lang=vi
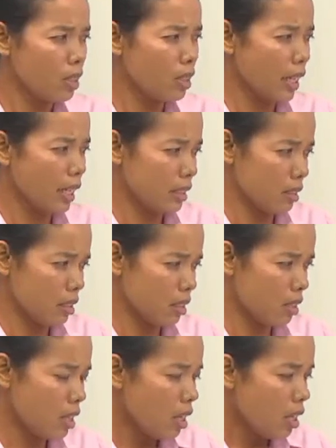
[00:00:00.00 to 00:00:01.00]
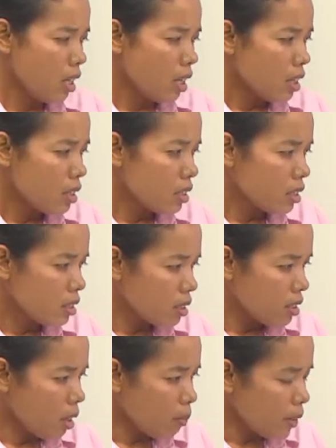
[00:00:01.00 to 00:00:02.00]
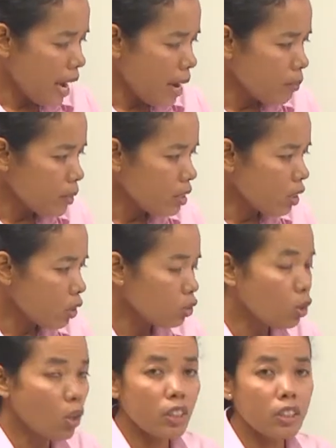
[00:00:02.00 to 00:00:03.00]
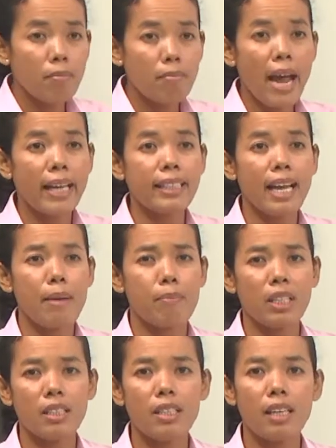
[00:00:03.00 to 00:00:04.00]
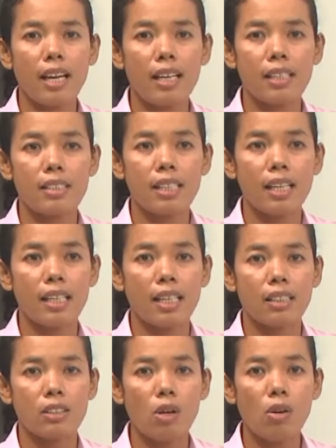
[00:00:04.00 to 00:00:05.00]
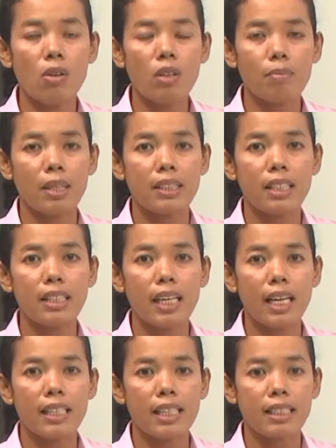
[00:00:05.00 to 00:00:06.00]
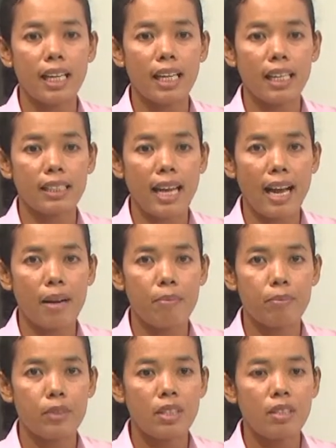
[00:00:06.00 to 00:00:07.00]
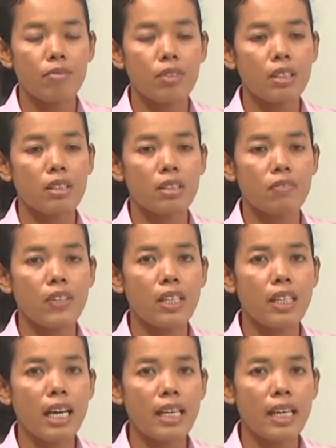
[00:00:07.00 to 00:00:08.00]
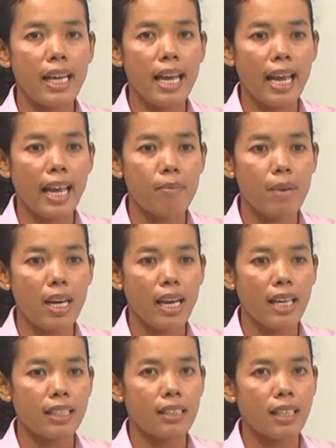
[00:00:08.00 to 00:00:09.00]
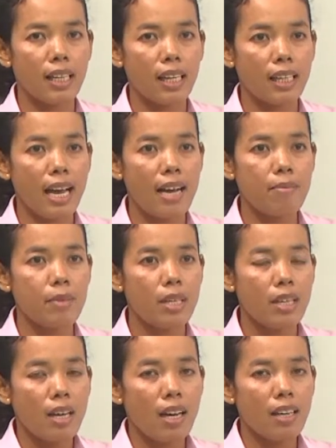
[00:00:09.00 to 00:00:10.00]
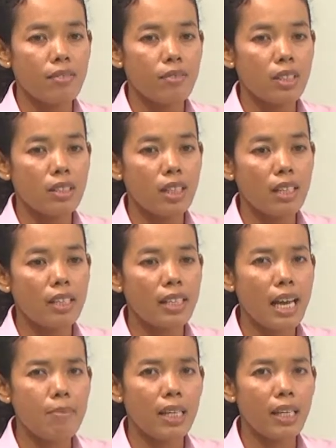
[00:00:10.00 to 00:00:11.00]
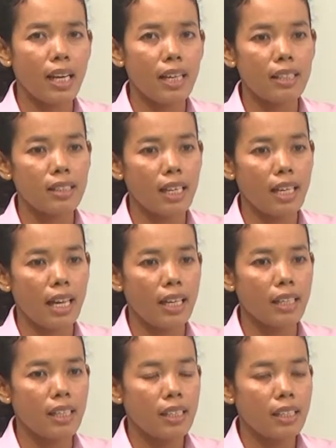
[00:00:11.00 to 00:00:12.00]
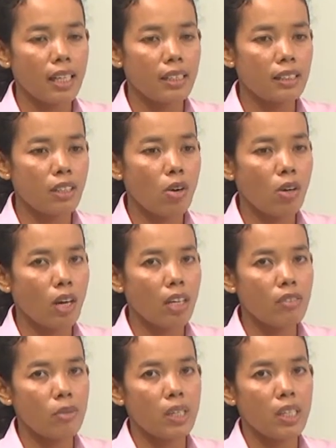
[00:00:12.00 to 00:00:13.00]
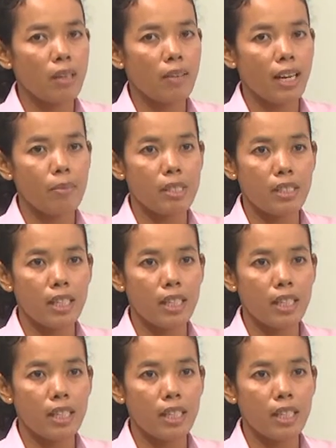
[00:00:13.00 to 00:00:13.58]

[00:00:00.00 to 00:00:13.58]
ca chấm nam rồi còn vô lại chấm ba thảm máy tới cái hai thà sạc hàng trống, máy tới cái hai thà sạc hàng đàm, viên nơi na bàn hai thà sạc hàng đám, hai viên nơi na bàn cái hai thà sạc hàng trống, hai viên men lẹo cái nào bị xe